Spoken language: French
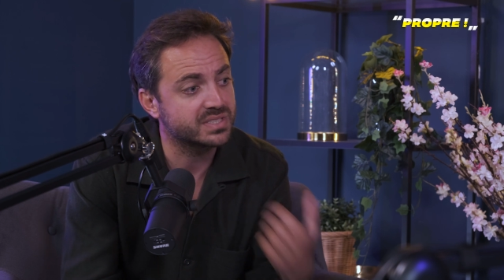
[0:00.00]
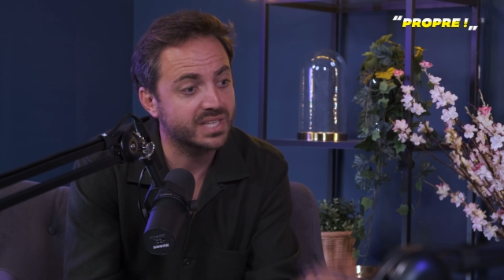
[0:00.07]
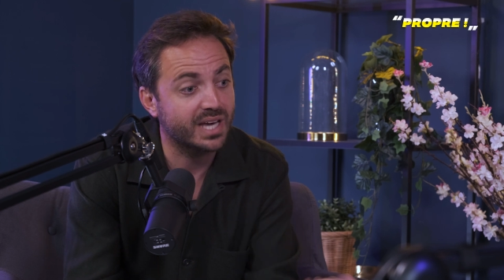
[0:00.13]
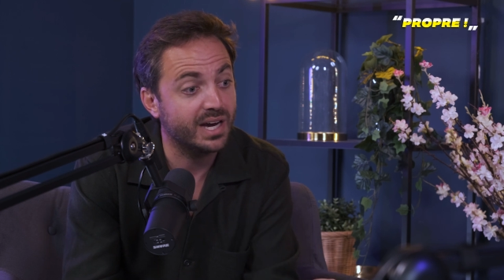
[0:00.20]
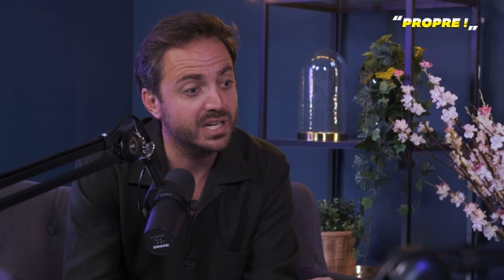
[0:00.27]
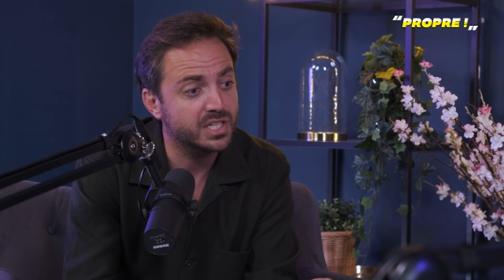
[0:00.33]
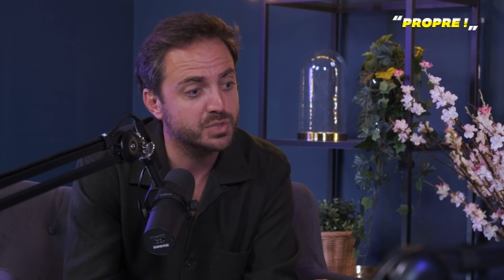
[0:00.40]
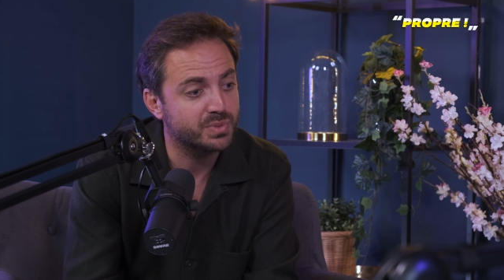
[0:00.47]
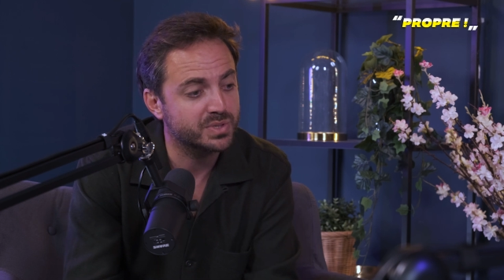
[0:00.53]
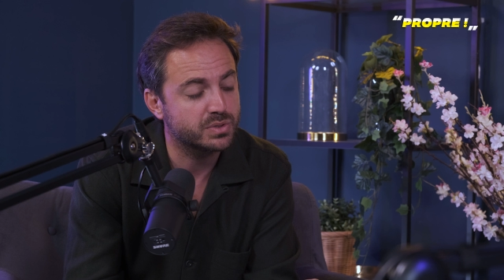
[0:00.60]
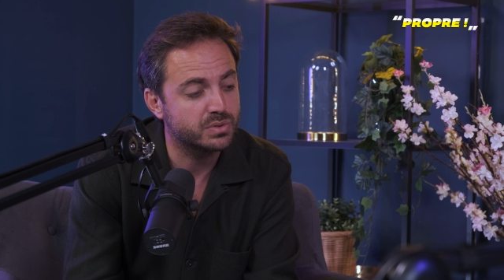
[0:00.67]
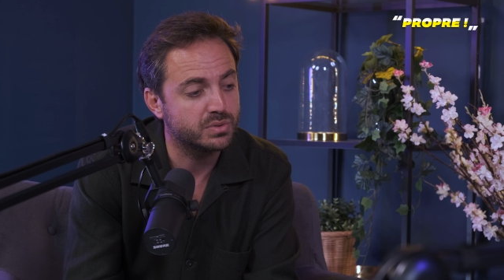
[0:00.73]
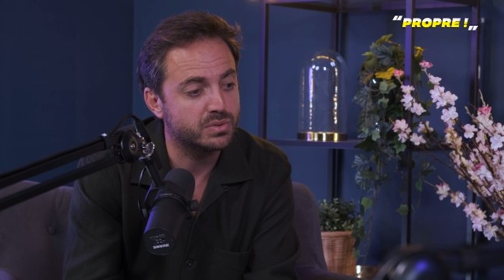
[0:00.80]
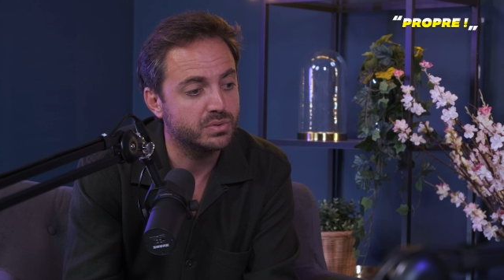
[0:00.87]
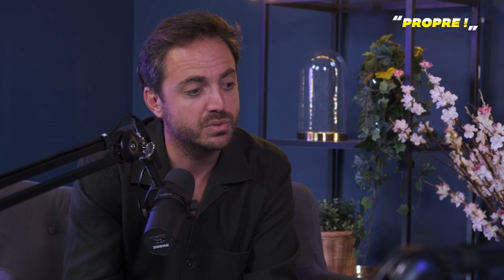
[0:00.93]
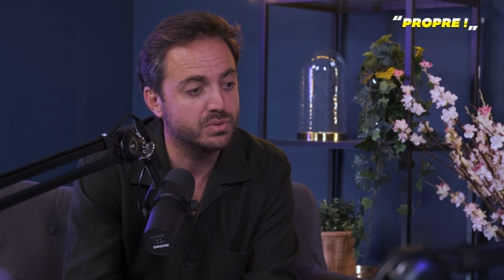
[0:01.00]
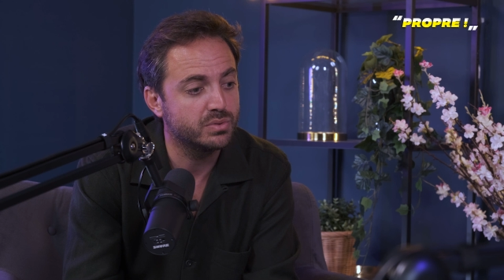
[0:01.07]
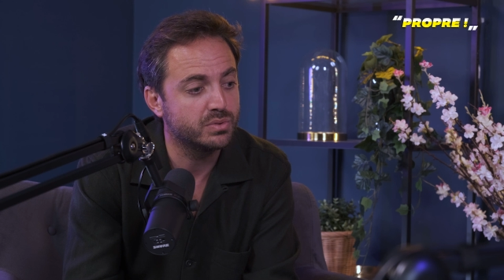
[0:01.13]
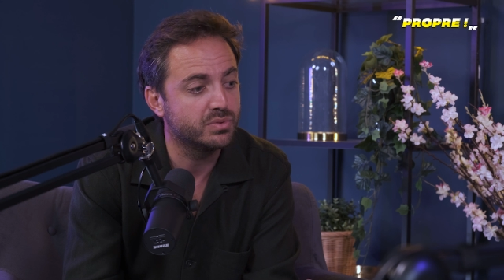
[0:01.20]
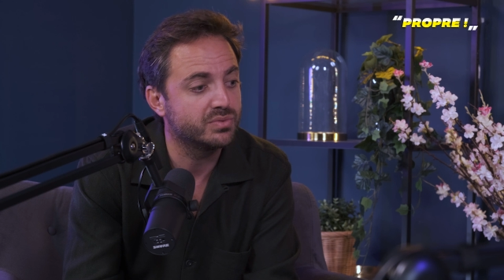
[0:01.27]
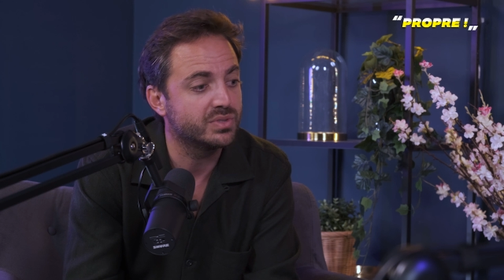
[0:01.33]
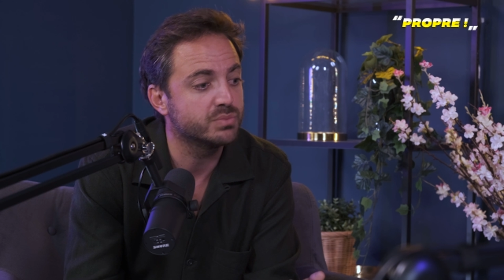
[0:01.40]
garage parce que
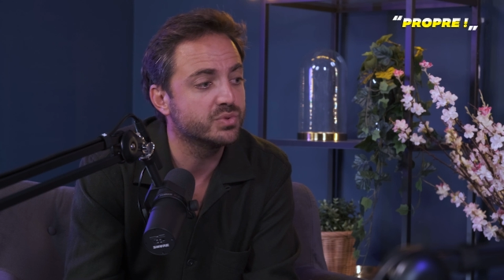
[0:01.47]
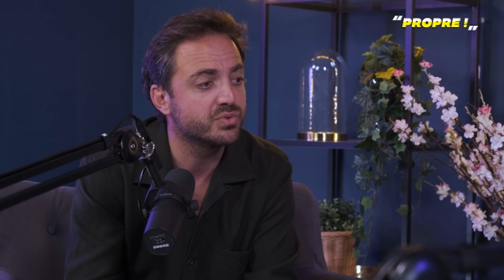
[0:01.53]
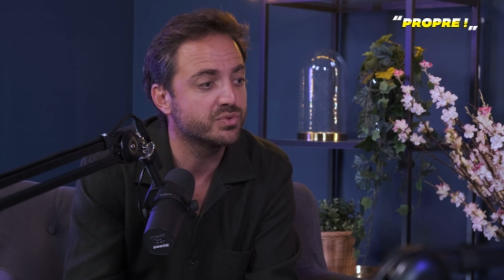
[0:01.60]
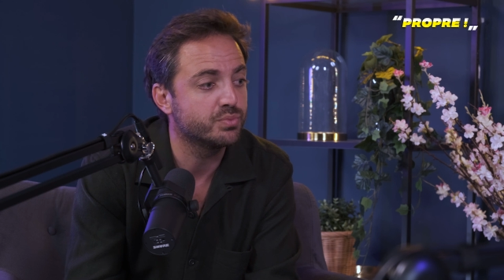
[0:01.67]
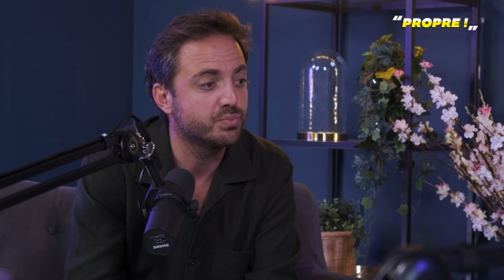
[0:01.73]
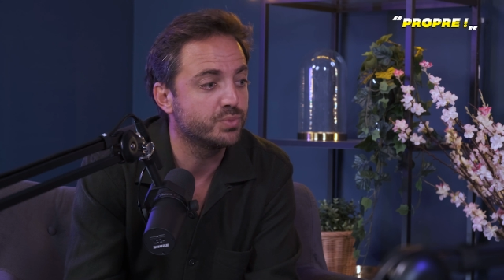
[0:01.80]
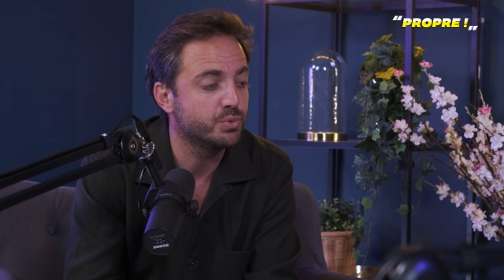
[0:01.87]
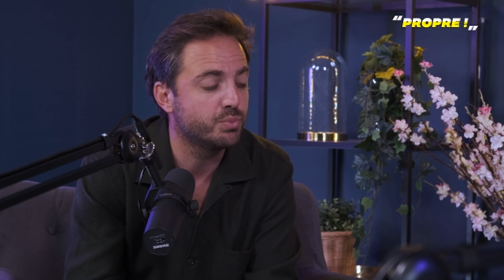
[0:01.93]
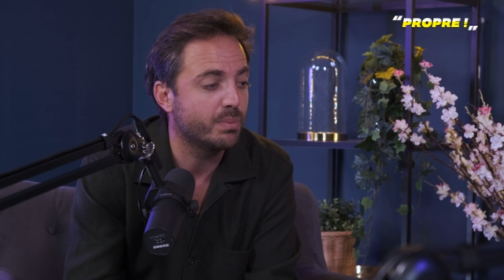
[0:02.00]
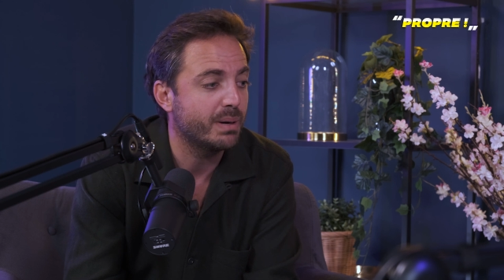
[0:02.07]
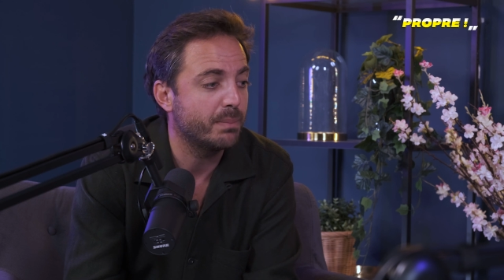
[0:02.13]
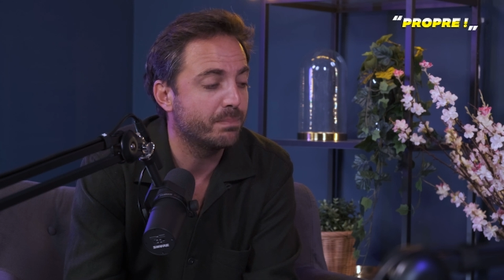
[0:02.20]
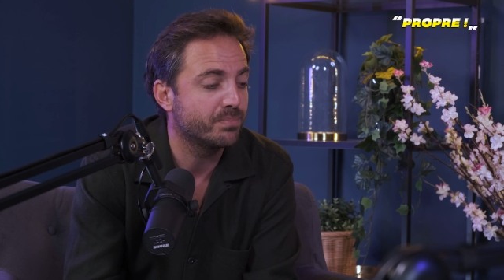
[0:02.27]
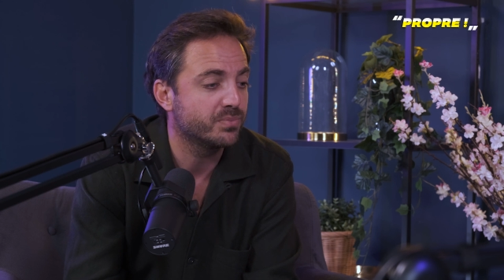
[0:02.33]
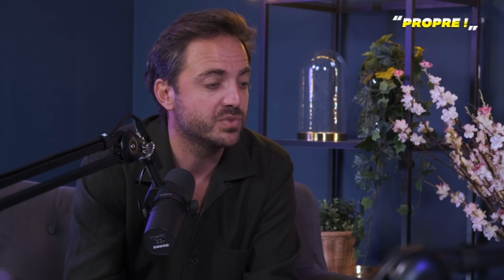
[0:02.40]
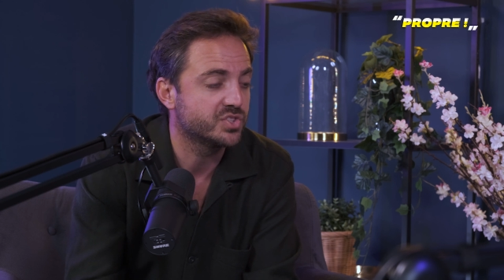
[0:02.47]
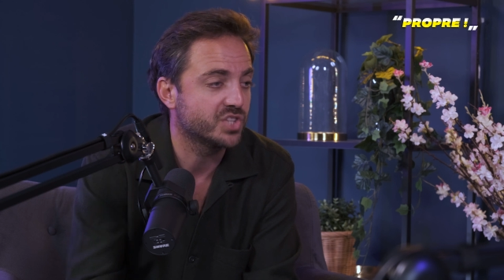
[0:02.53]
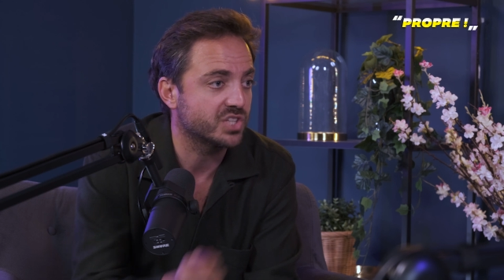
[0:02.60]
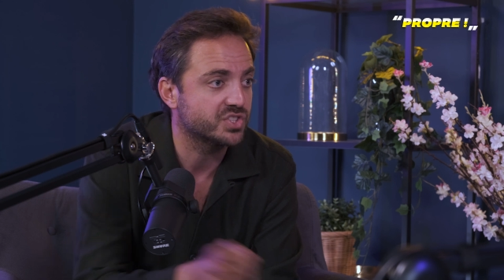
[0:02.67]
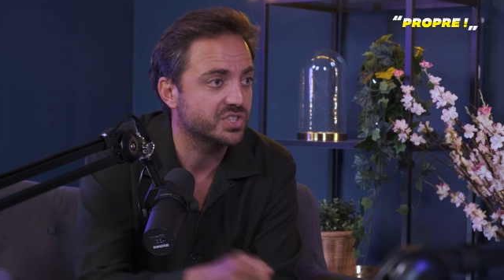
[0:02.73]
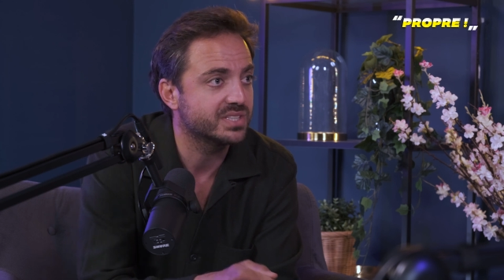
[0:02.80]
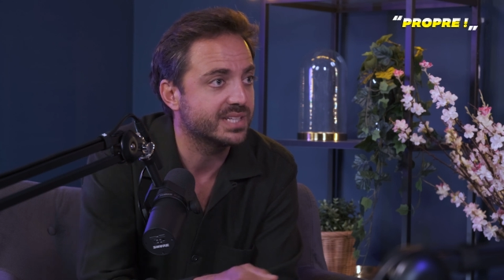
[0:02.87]
le Van Move, tu ne peux pas
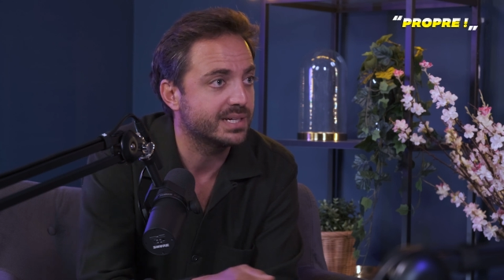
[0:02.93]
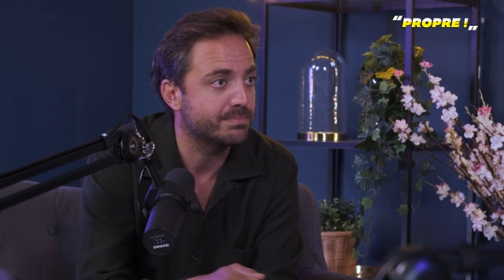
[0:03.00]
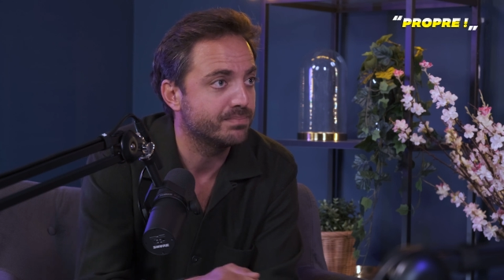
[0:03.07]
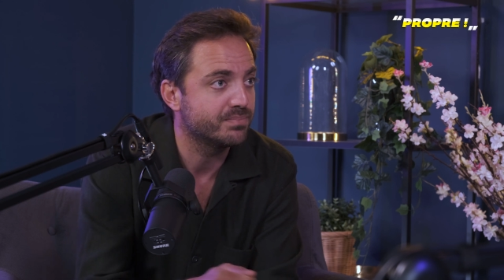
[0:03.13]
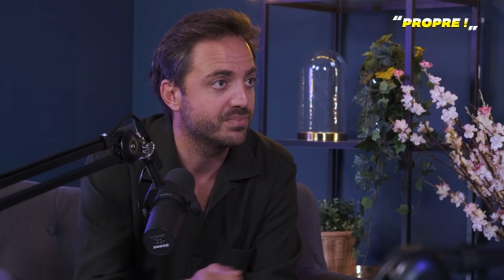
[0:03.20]
charger ta,